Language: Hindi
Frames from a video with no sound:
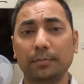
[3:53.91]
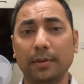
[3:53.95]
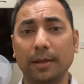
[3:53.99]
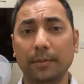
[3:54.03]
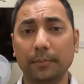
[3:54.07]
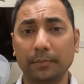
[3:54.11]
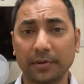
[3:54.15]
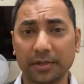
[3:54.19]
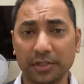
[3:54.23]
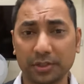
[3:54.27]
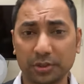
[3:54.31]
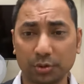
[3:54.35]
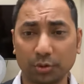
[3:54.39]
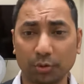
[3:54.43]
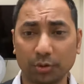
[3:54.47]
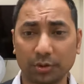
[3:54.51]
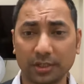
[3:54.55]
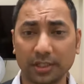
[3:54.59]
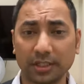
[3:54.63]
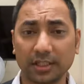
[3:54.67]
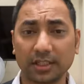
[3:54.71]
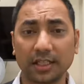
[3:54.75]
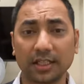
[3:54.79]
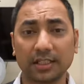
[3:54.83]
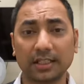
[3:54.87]
मेम्बर्स जोड़
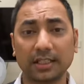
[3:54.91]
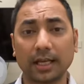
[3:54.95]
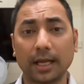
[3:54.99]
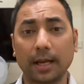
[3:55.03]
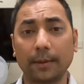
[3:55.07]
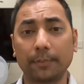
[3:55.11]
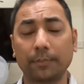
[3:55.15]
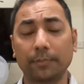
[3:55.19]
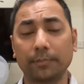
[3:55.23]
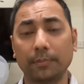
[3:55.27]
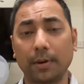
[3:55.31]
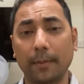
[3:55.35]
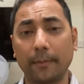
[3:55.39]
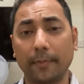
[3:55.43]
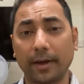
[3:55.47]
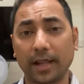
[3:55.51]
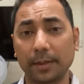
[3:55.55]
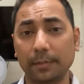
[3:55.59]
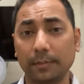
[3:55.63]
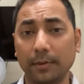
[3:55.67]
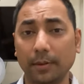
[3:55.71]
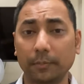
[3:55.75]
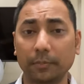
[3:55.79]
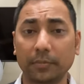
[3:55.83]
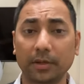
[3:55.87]
देंगे कि आप हमारे
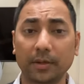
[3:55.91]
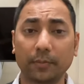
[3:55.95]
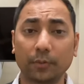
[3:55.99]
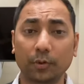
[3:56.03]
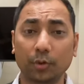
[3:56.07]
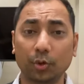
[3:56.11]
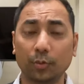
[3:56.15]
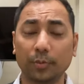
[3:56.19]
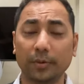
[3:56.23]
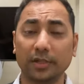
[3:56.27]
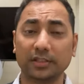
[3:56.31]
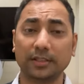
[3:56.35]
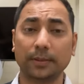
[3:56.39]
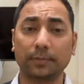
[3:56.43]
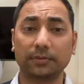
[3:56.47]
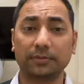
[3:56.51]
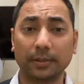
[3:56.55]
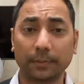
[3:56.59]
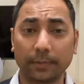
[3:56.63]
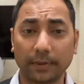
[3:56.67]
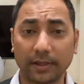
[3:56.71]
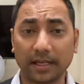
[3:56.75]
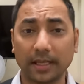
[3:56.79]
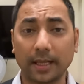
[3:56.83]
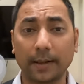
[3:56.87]
मेम्बर बनो मैं सबसे
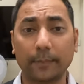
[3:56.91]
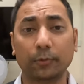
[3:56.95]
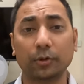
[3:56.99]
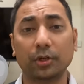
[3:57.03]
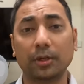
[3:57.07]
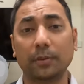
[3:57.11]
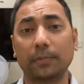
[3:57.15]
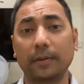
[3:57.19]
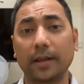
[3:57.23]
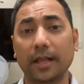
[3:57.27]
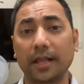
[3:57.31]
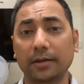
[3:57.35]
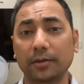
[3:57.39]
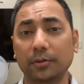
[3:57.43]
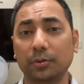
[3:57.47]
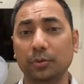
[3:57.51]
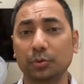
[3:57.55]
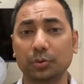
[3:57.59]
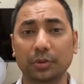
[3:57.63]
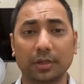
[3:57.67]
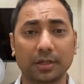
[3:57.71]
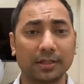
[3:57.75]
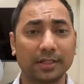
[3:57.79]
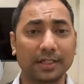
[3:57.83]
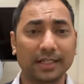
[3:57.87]
पहले आपको रिप्लाई
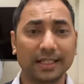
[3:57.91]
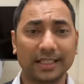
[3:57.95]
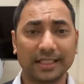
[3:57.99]
करूँगा